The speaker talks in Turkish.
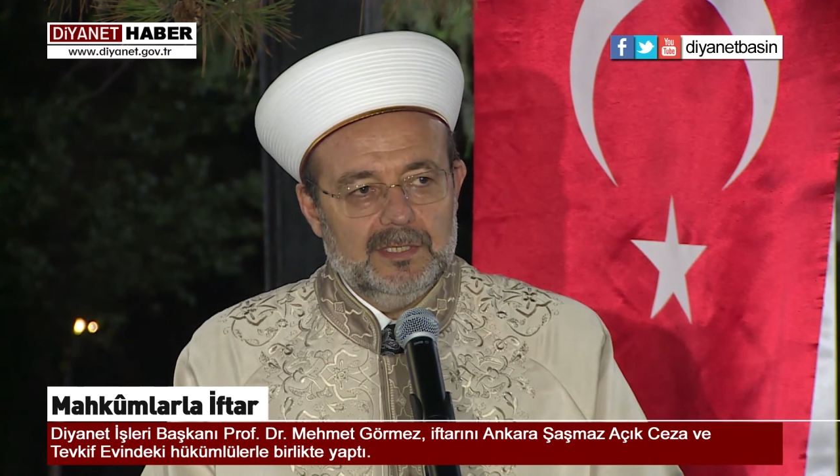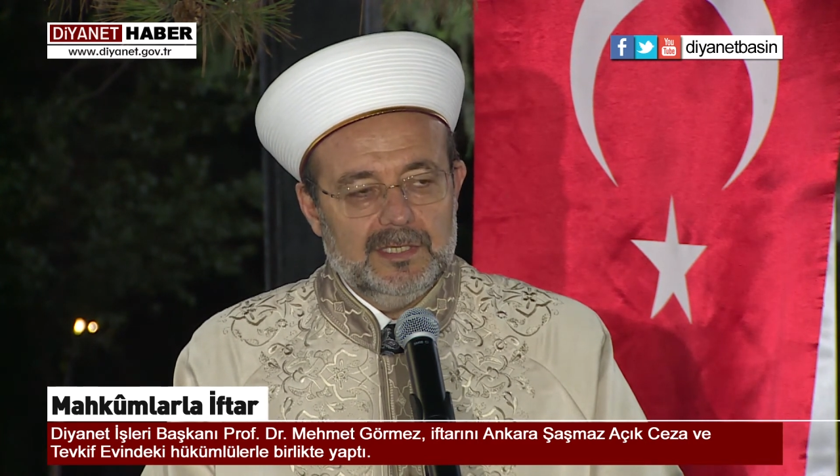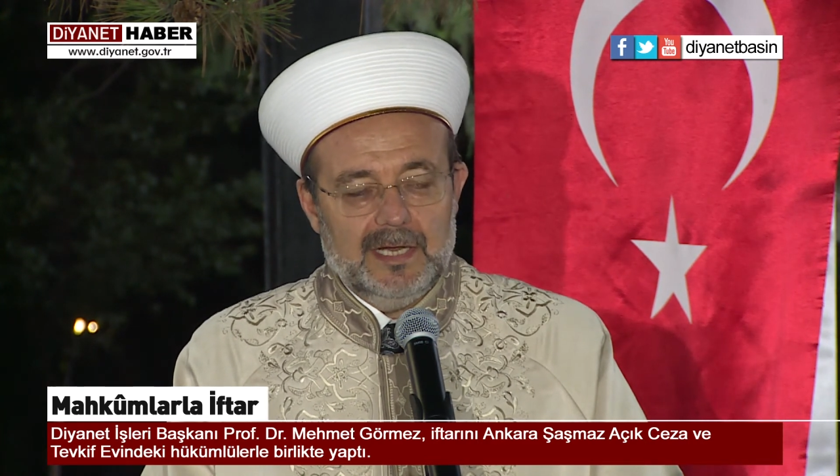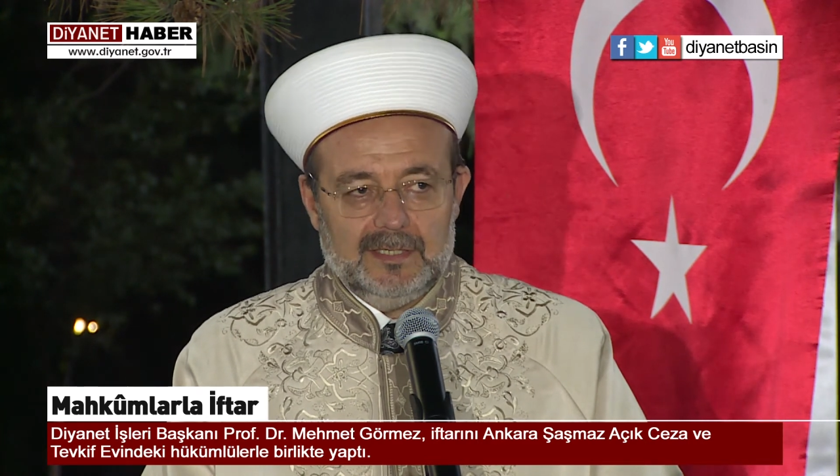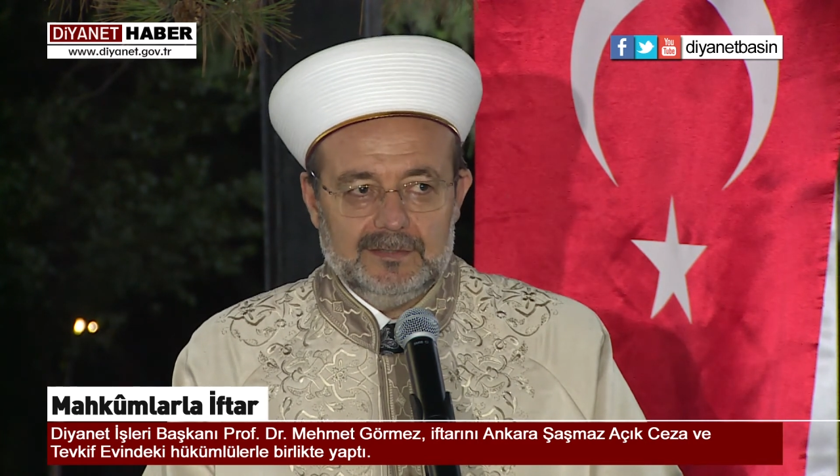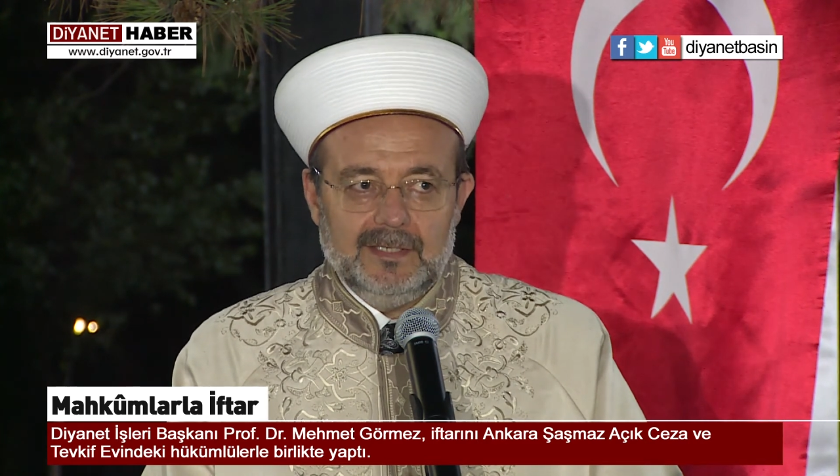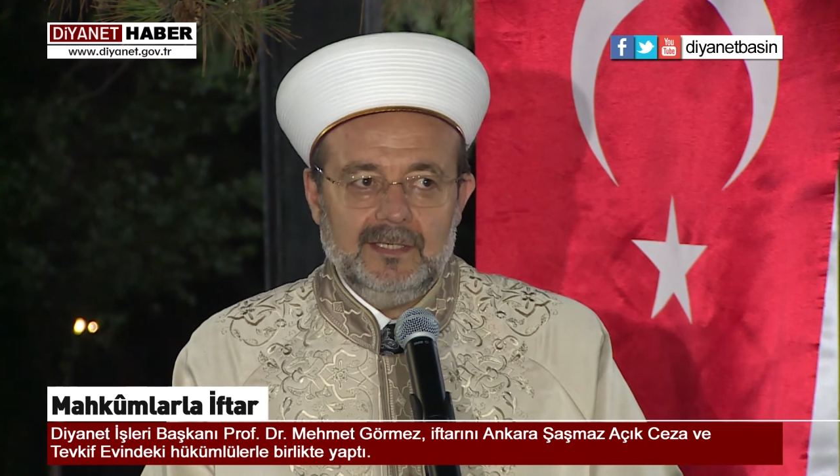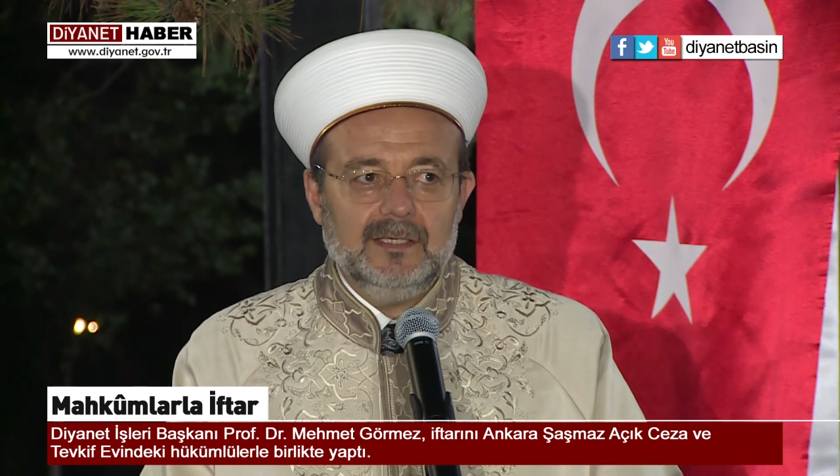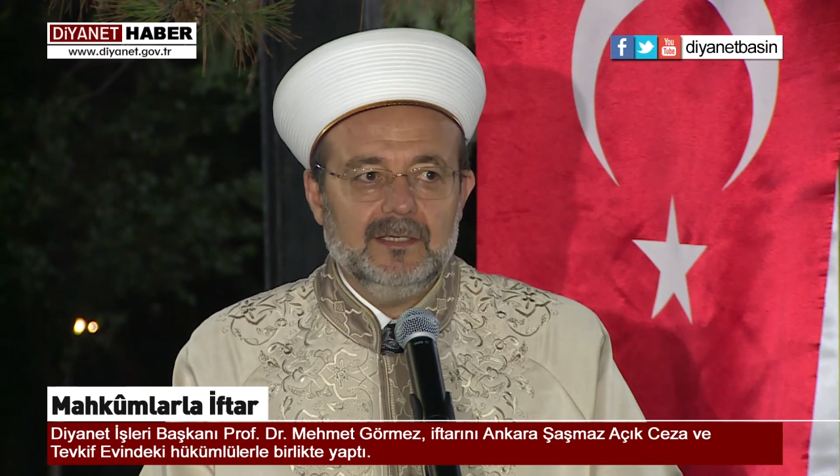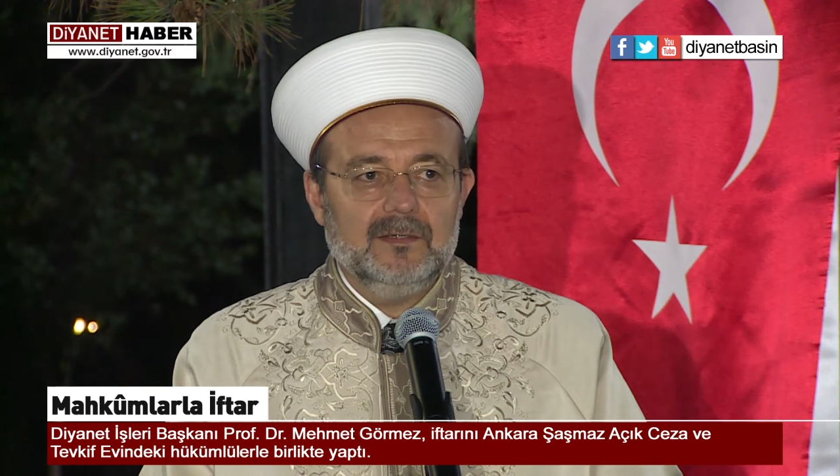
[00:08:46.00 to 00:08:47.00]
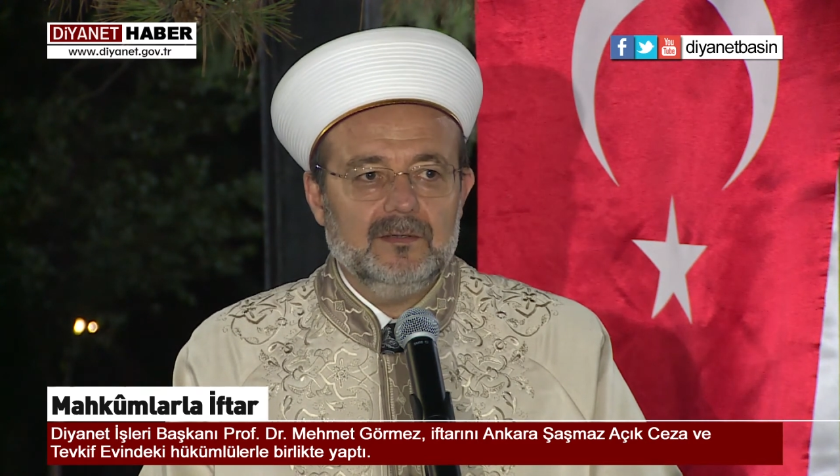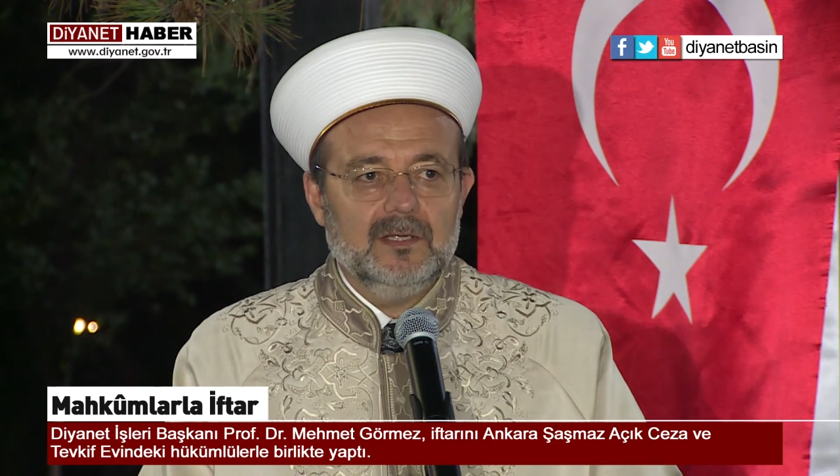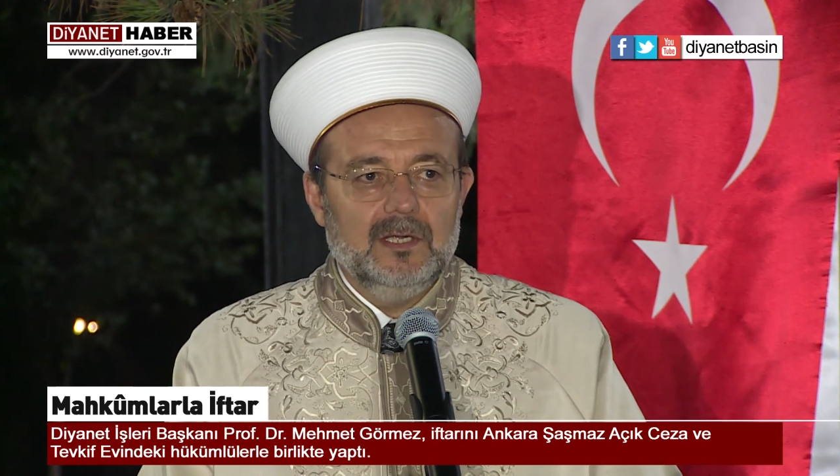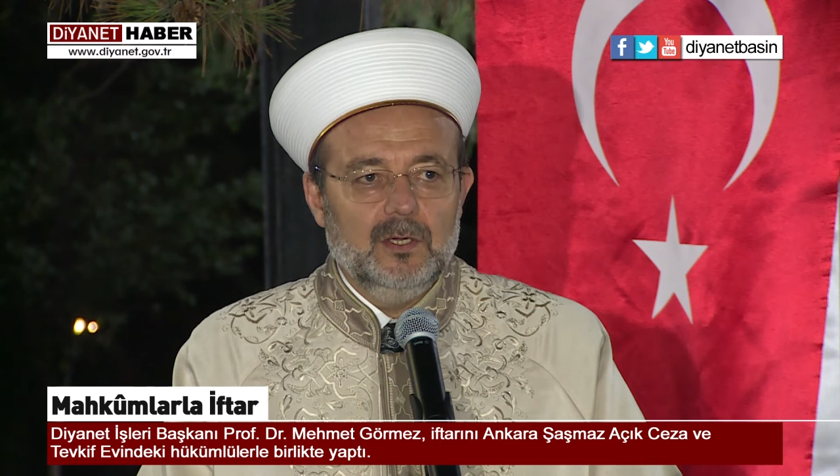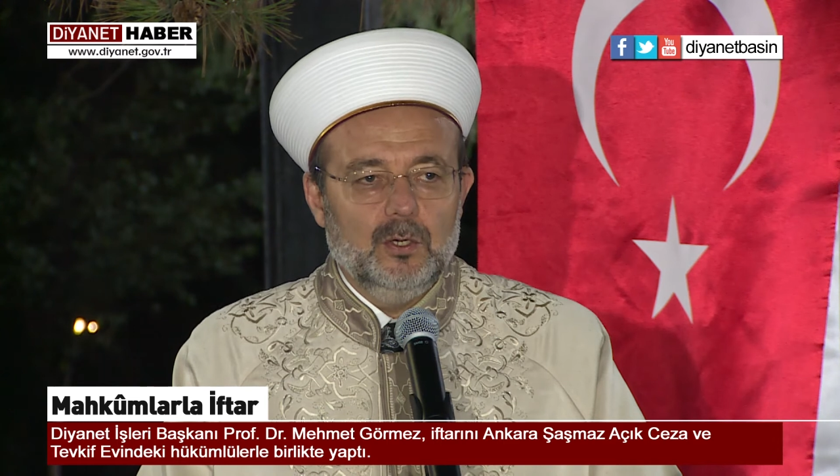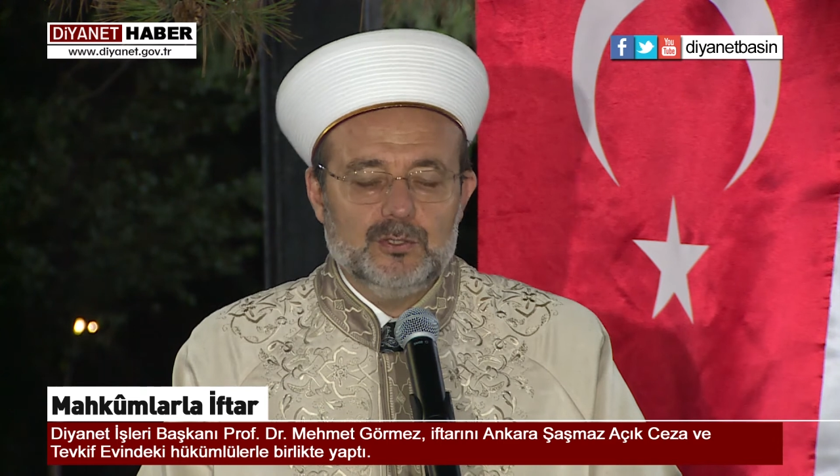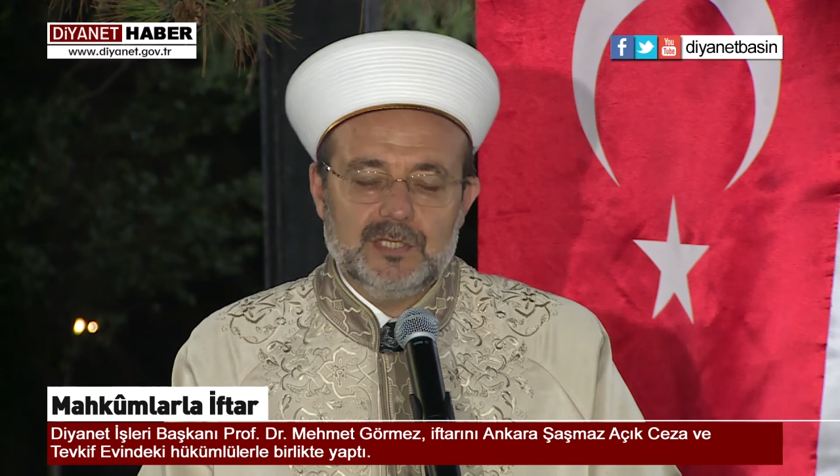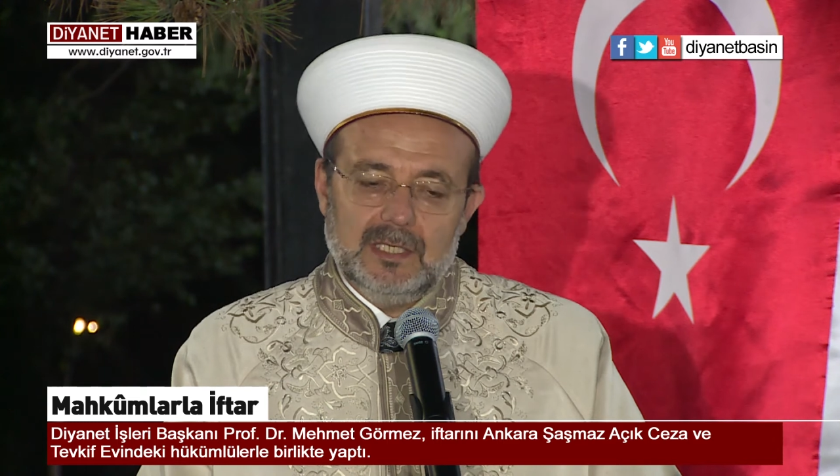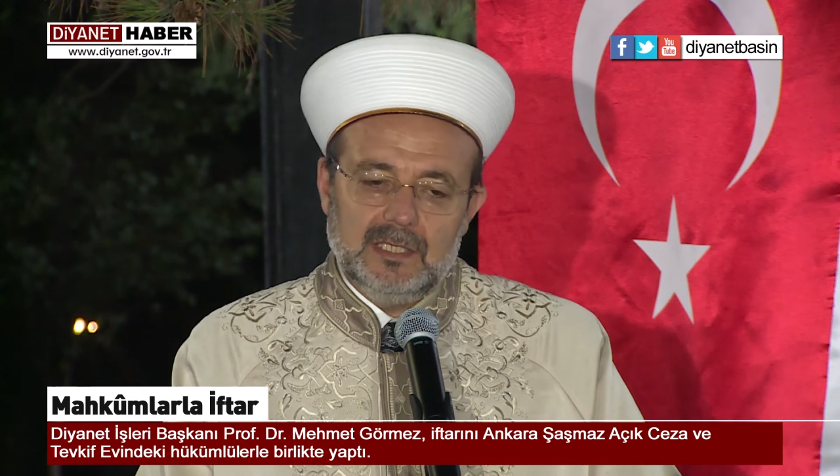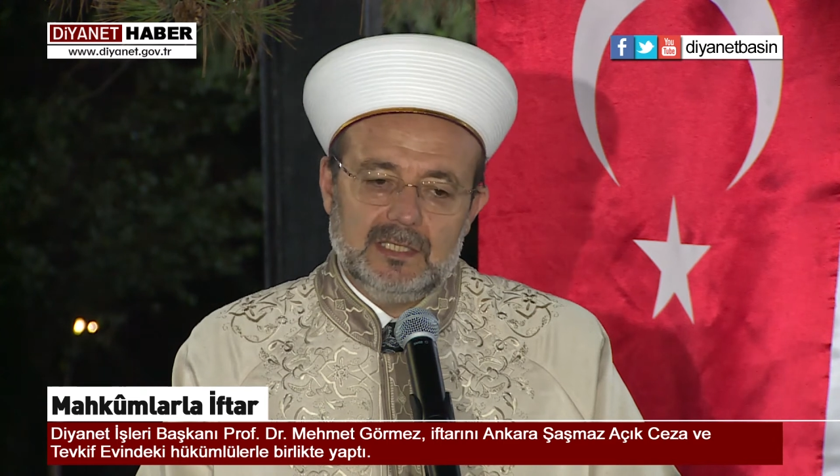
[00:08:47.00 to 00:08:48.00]
yerde
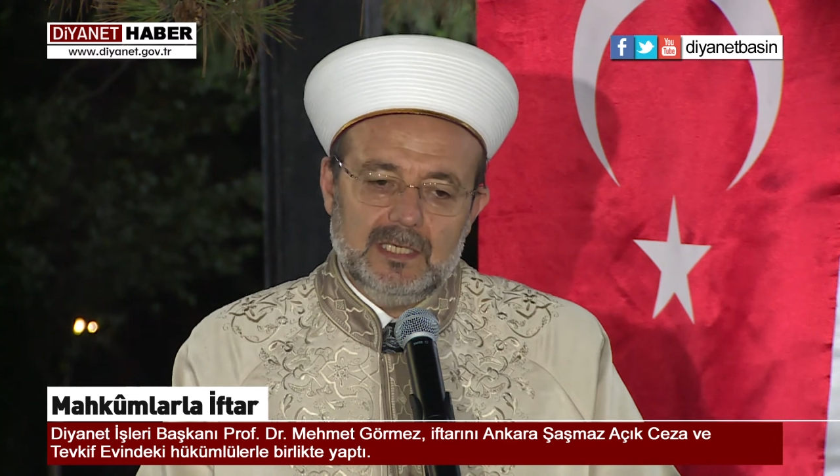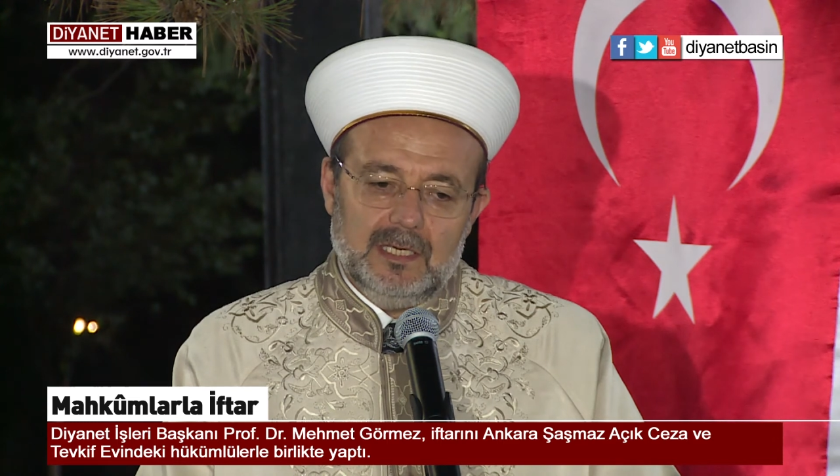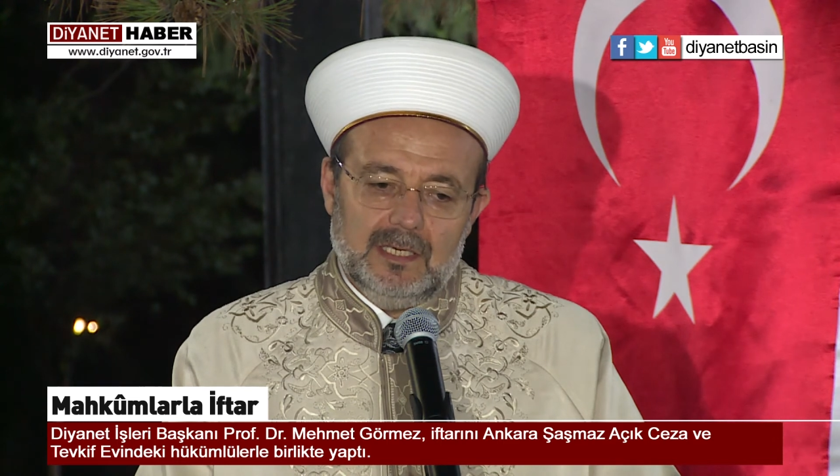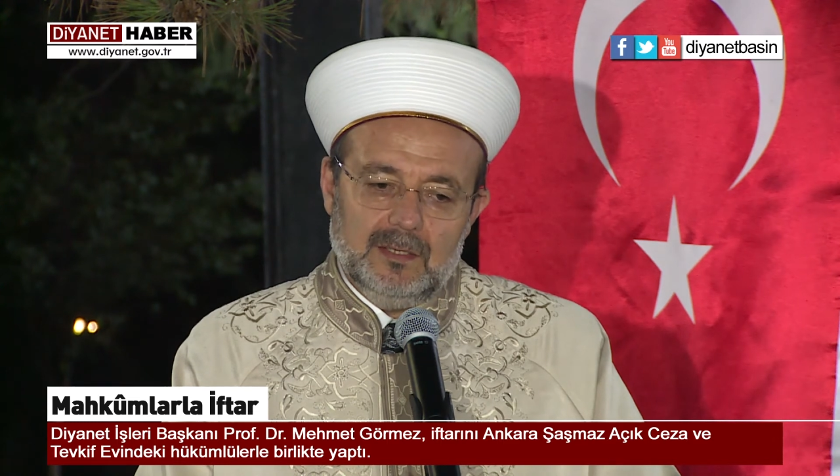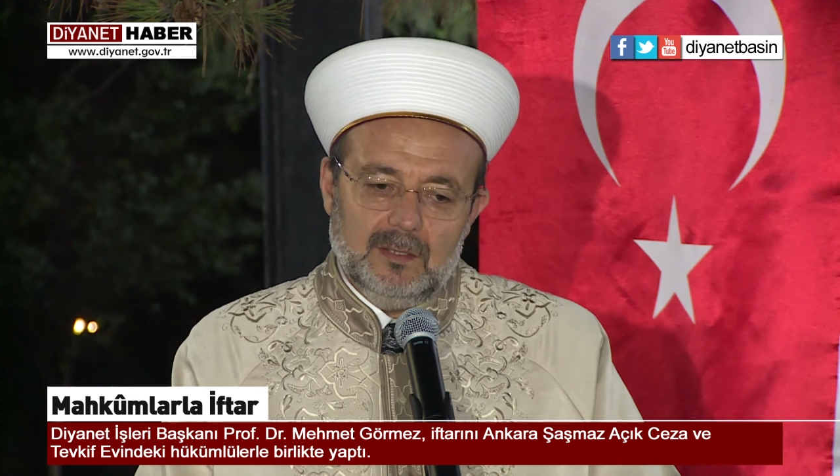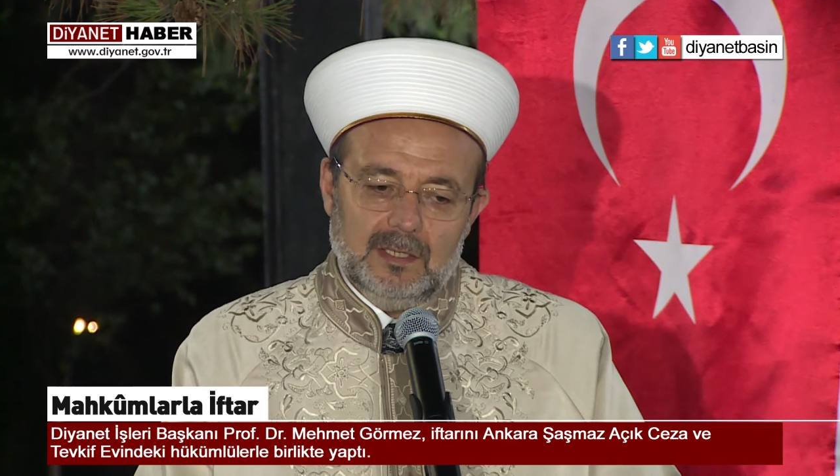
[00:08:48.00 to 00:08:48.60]
özellikle